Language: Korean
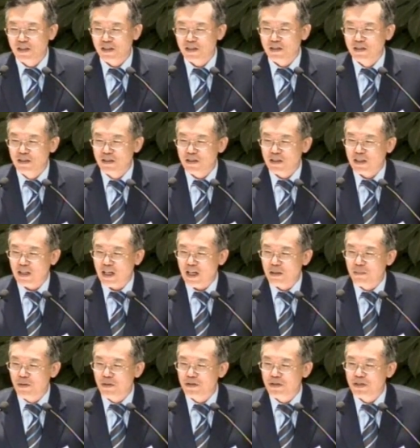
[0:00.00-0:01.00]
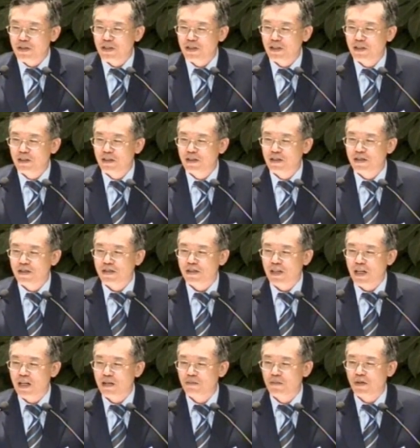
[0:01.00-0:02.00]
그 값어치 있는
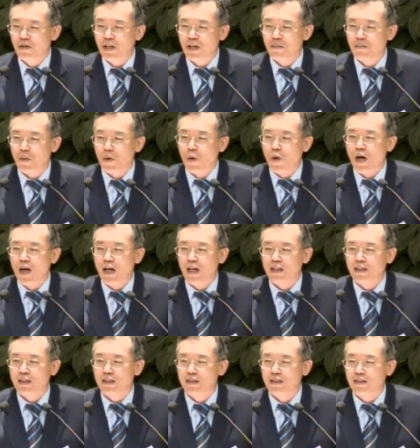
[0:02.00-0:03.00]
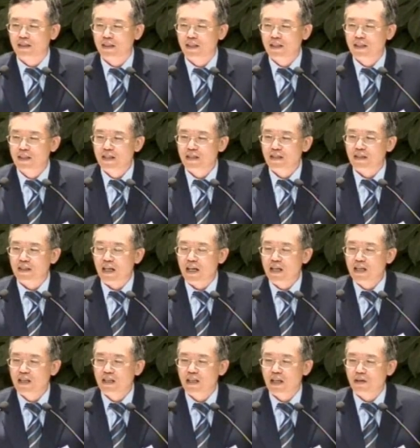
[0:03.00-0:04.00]
생명의 보화 같은
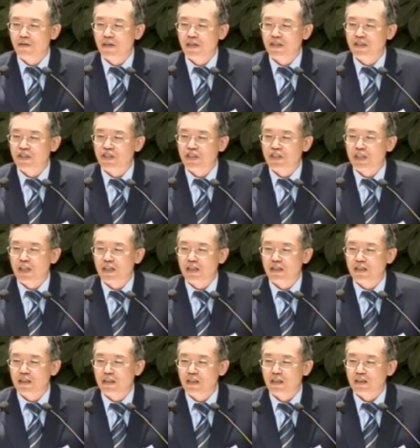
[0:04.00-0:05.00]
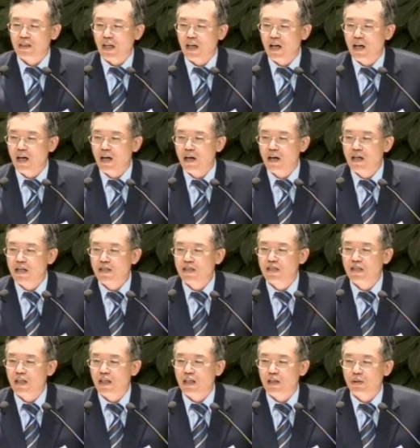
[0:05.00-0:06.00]
내일이라고 하는 시간을 다
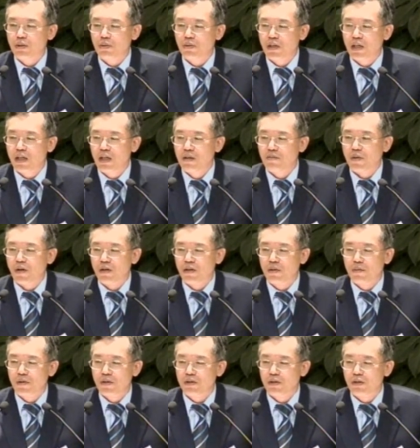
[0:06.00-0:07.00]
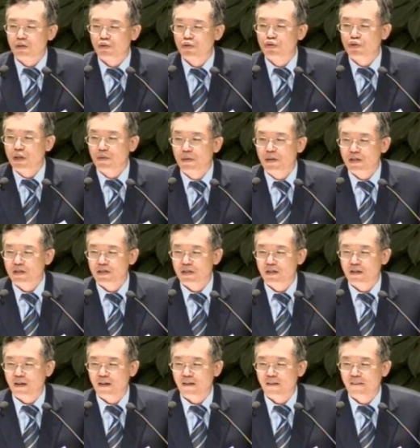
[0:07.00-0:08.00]
쓰레기통에 버려버리고
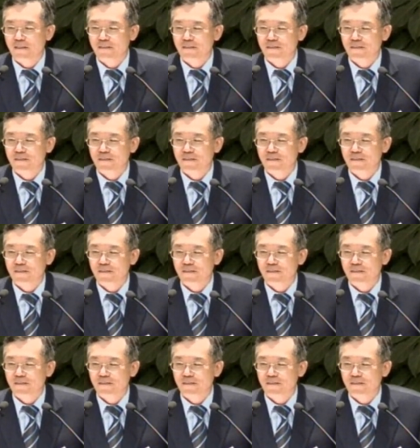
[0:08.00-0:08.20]
죽여버렸을 거예요.